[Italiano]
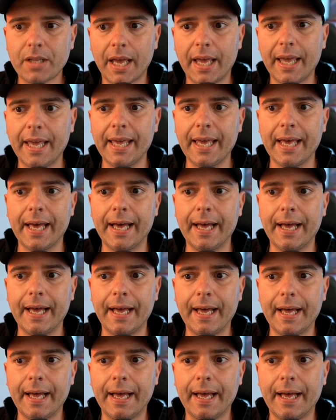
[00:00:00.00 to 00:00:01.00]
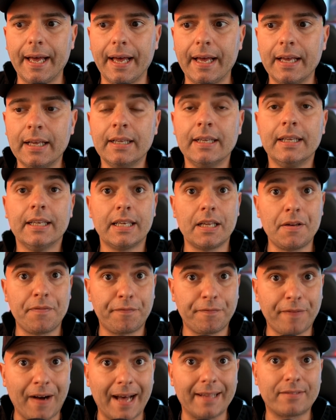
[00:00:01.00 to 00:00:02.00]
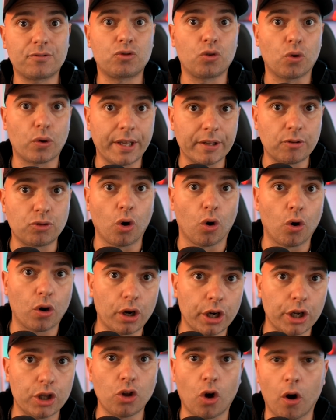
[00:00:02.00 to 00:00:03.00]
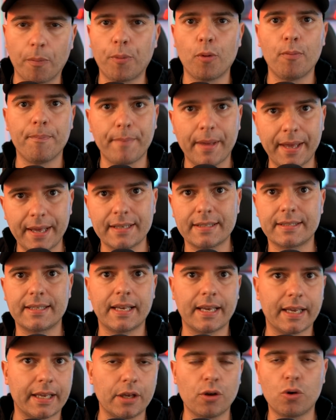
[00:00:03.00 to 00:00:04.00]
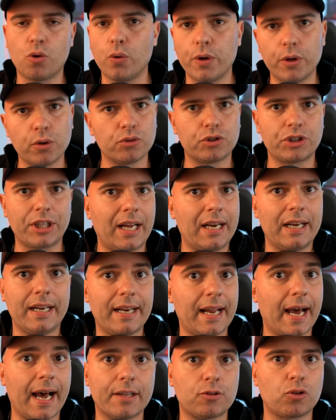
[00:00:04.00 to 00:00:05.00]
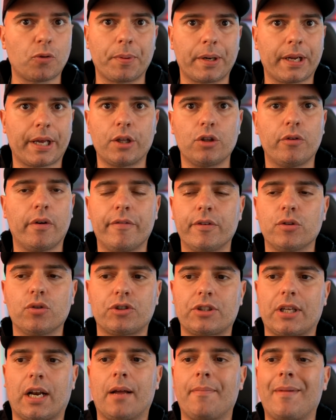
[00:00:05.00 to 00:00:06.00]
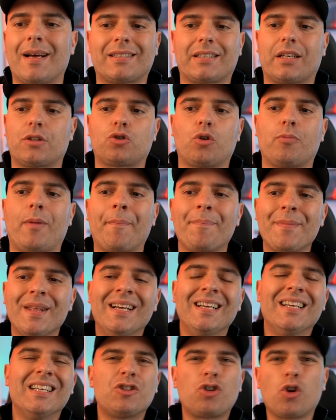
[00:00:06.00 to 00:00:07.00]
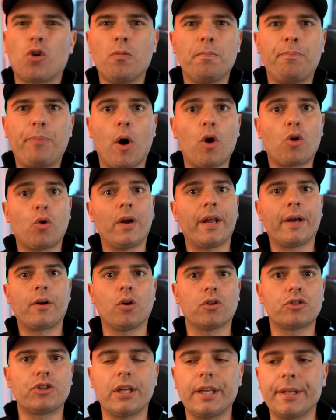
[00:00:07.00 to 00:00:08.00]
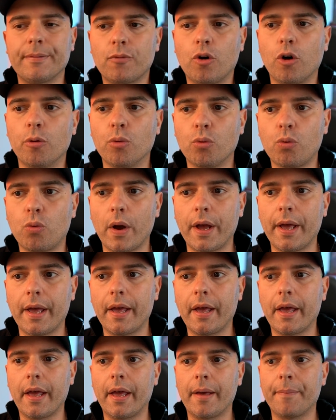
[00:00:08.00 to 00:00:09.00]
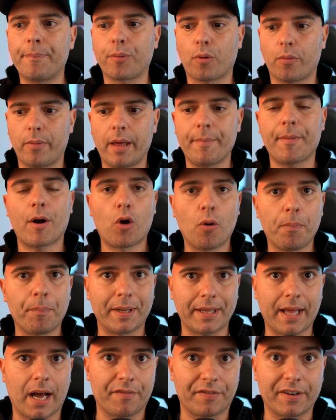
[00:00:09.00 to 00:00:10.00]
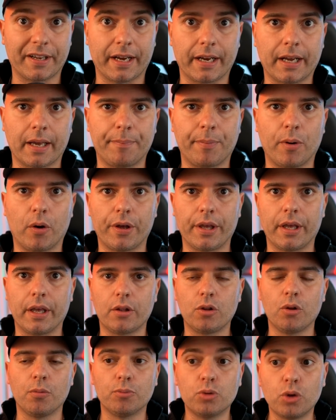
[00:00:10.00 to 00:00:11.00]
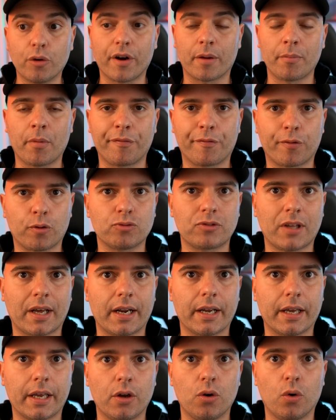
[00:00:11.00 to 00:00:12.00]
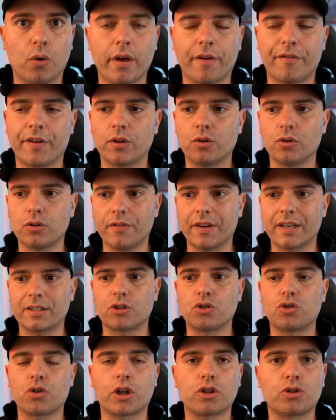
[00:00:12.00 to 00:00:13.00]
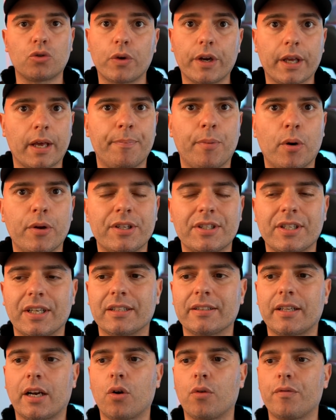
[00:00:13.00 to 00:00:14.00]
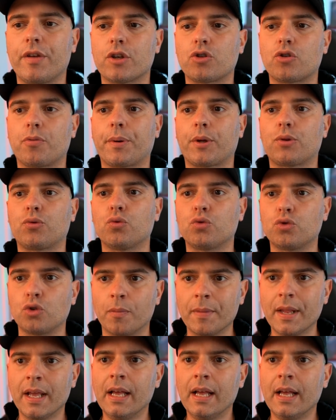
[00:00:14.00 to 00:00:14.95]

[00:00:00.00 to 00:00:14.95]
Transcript: e eh, il fatto che torni dopo un mese in cui non si è allenato perché doveva indossare la maschera, insomma, sono un po' quelle cose lì. Comunque, problema Coppa d'Africa che poi do- dovremmo affrontare anche noi, avendo diversi giocatori che poi se ne andranno via, soprattutto